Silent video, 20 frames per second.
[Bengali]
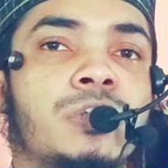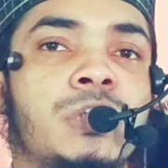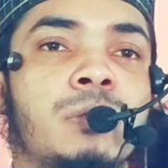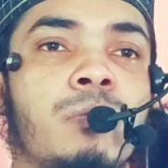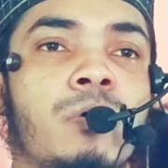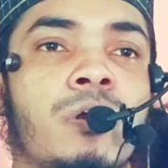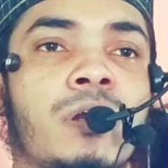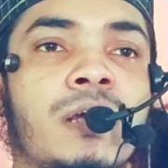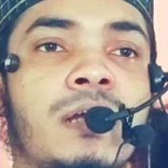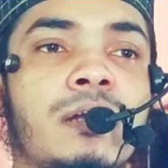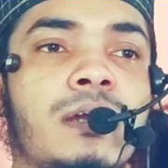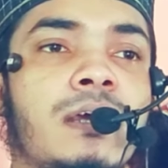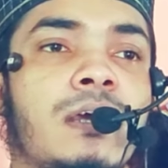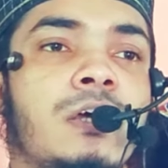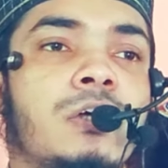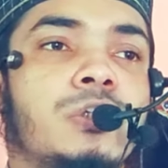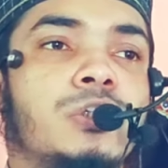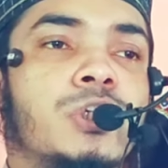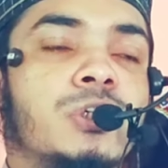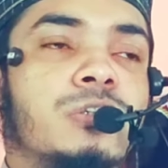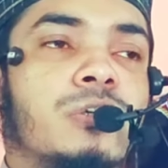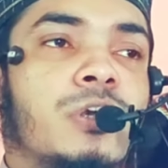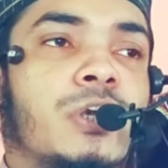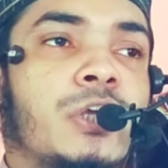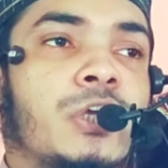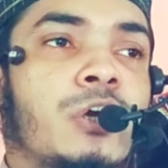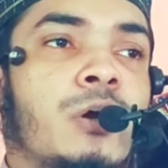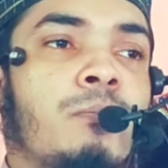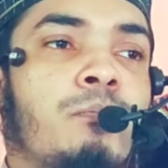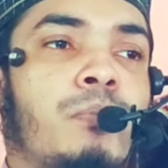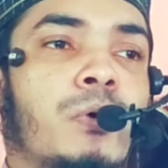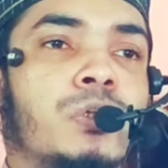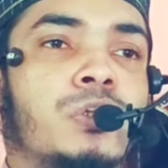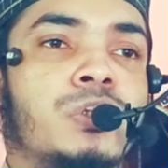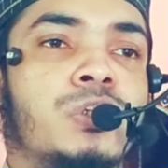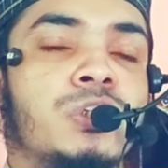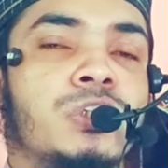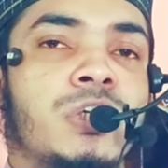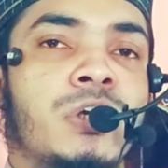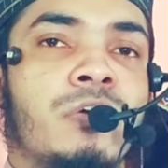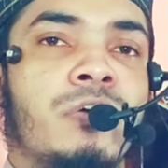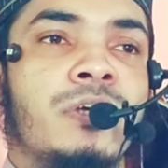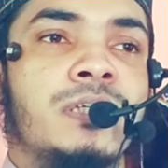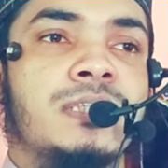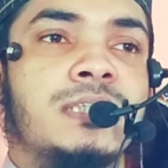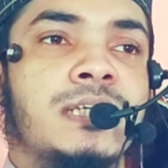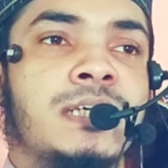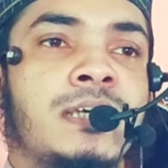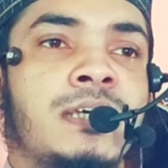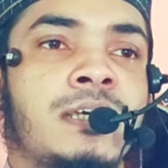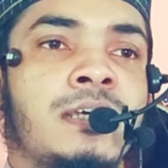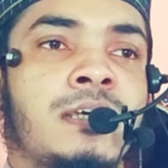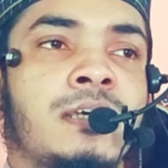জীবনের যত নিয়ম পদ্ধতি রয়েছে